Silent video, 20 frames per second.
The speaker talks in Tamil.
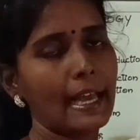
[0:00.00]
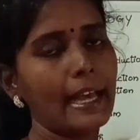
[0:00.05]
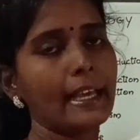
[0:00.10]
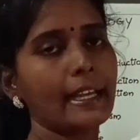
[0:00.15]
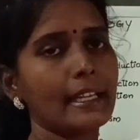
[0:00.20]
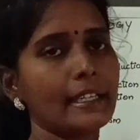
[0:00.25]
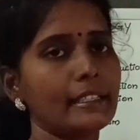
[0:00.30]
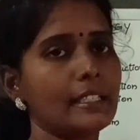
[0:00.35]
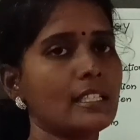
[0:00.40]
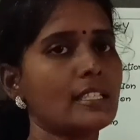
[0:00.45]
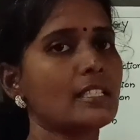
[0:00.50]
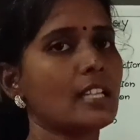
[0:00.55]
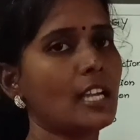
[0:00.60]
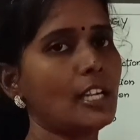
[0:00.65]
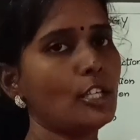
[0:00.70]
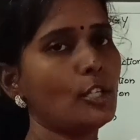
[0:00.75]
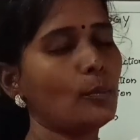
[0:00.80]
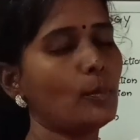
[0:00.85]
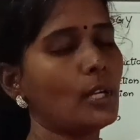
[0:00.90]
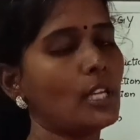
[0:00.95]
டைரக்டாக
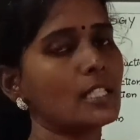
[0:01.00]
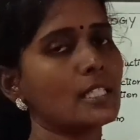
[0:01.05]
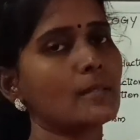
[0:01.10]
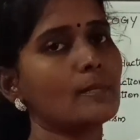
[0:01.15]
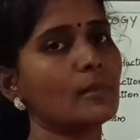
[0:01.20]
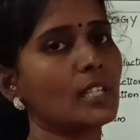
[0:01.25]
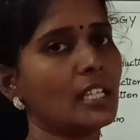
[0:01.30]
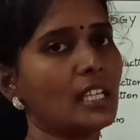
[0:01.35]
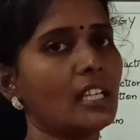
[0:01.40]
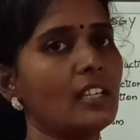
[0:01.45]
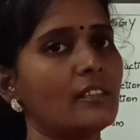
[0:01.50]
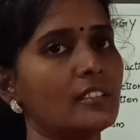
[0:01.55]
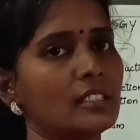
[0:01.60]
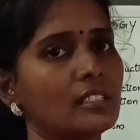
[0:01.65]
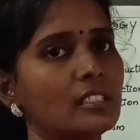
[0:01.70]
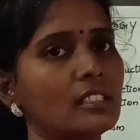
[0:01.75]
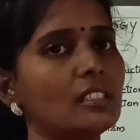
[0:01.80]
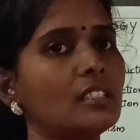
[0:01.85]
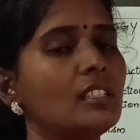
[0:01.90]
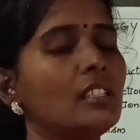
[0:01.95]
சைட்டோப்ளாசம்லேயே
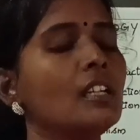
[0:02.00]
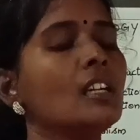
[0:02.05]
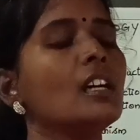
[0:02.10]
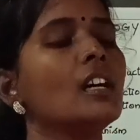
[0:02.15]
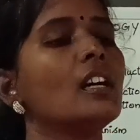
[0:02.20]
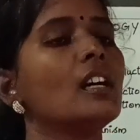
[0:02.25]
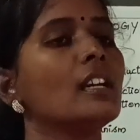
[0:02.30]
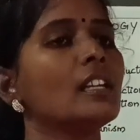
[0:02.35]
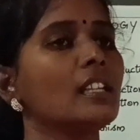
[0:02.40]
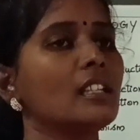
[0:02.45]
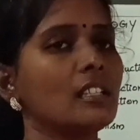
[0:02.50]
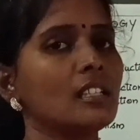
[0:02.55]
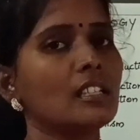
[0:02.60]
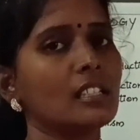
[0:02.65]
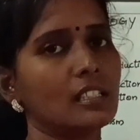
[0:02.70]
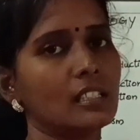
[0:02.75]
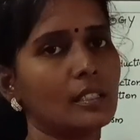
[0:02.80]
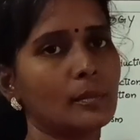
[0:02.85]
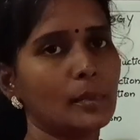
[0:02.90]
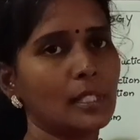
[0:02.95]
வந்து
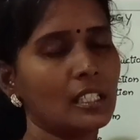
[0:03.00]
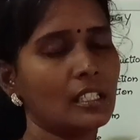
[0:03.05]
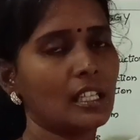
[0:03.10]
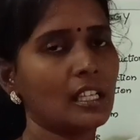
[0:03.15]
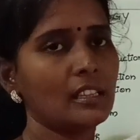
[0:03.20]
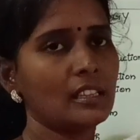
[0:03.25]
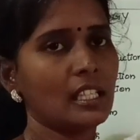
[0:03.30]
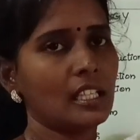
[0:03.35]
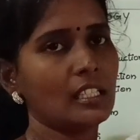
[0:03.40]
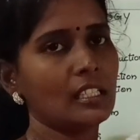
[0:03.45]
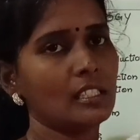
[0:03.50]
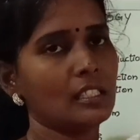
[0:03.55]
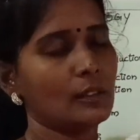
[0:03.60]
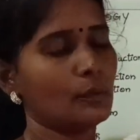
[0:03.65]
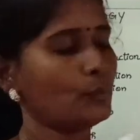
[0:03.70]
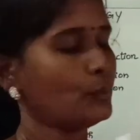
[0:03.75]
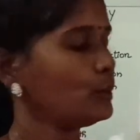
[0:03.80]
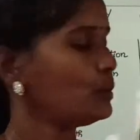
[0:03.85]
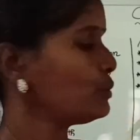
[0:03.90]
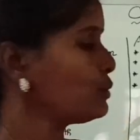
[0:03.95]
இருக்குது அப்படின்னா தென்
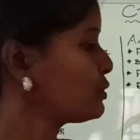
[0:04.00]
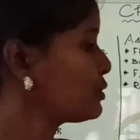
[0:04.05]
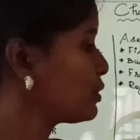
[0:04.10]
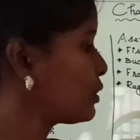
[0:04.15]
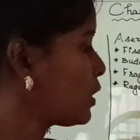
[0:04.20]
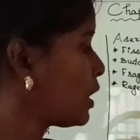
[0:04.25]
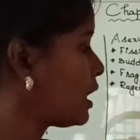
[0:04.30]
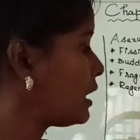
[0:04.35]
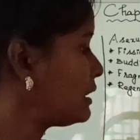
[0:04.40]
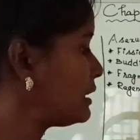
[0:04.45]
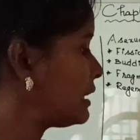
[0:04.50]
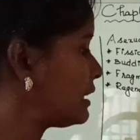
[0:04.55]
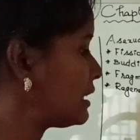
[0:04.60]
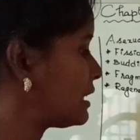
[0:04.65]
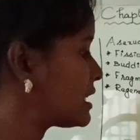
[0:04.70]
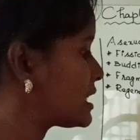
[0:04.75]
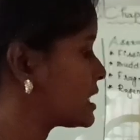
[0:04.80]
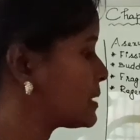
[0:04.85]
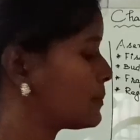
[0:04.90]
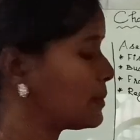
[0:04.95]
யூஸ் டு கால்
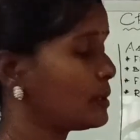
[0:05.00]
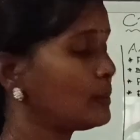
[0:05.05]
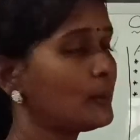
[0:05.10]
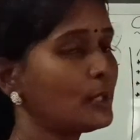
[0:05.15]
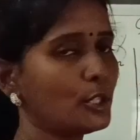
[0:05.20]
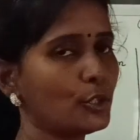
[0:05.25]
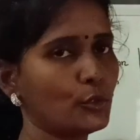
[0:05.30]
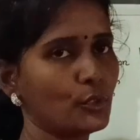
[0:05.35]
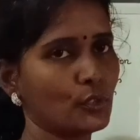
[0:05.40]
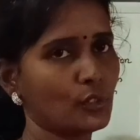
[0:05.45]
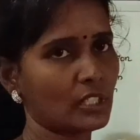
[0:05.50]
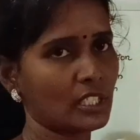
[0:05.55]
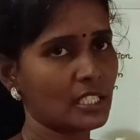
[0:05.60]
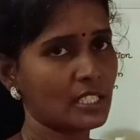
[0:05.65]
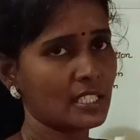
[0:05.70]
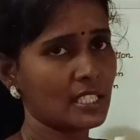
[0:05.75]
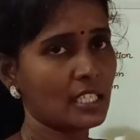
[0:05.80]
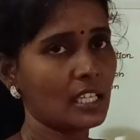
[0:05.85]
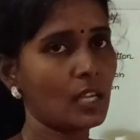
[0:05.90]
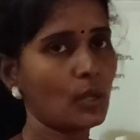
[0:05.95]
தட் அஸ் பிரிமிட்டிவ்
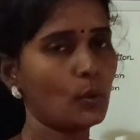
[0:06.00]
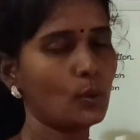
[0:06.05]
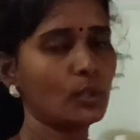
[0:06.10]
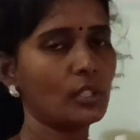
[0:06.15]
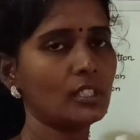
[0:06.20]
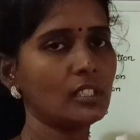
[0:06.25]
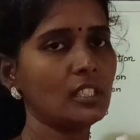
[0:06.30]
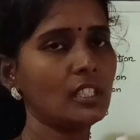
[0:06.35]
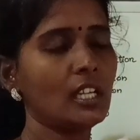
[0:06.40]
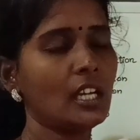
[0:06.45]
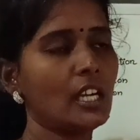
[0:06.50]
நியூக்ளியஸ் ஏன்னா ஒரு